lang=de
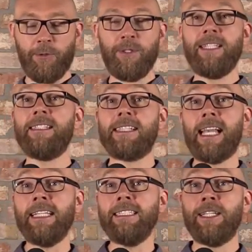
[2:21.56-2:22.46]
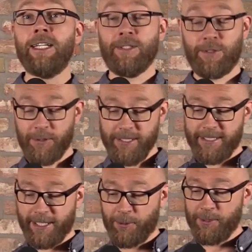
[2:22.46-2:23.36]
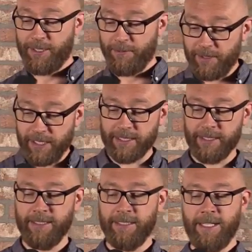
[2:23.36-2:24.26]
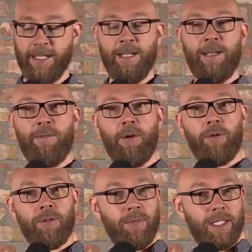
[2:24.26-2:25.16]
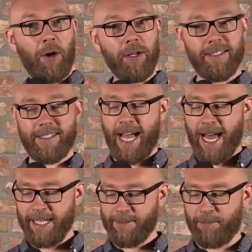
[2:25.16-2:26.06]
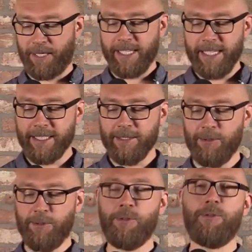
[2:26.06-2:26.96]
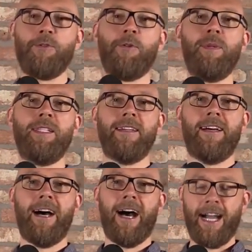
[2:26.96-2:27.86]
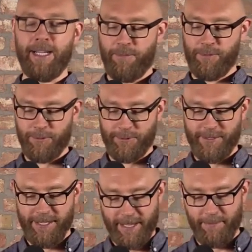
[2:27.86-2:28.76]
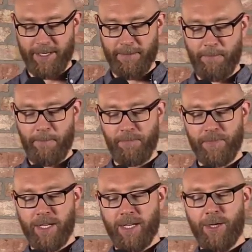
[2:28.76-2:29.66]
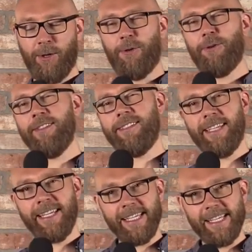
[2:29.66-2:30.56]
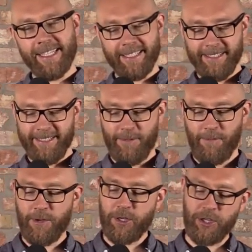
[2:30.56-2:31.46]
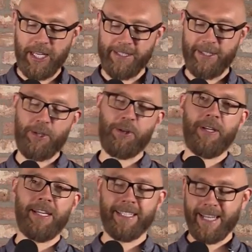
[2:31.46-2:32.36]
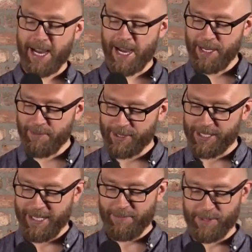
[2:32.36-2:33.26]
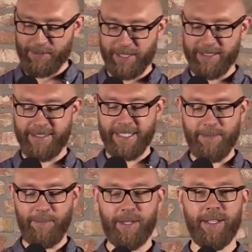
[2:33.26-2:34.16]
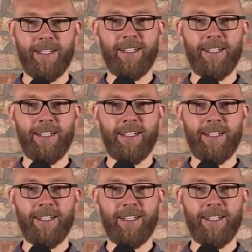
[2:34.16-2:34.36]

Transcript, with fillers: Und dieses Land sollten sie kultivieren und mit Gottes Art prägen und somit Einfluss nehmen. Und hier versteckt sich schon ein geheimes Lebensprinzip.